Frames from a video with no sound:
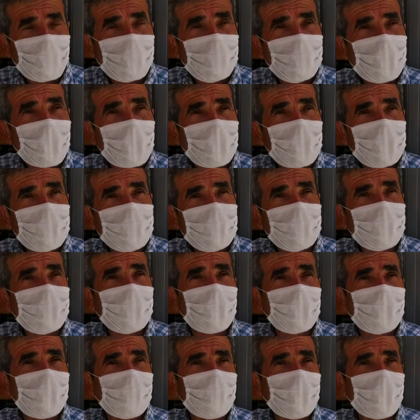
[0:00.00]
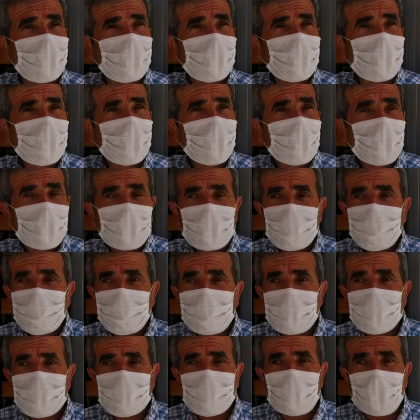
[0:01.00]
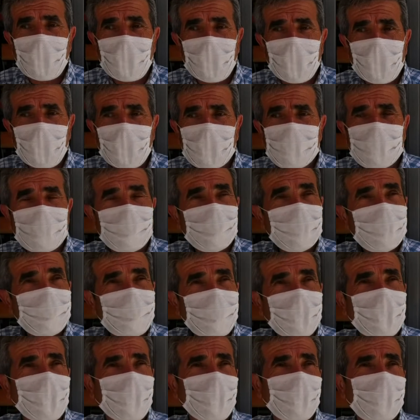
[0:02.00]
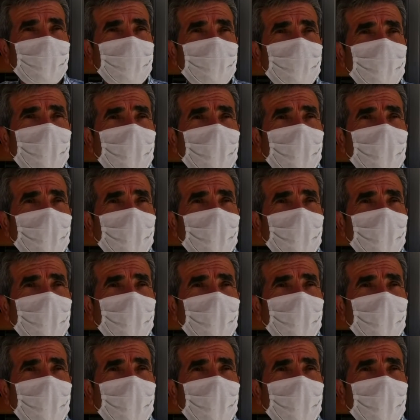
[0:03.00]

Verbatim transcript: Bunları kısıtladı mı bizim hayatımız bitiyor.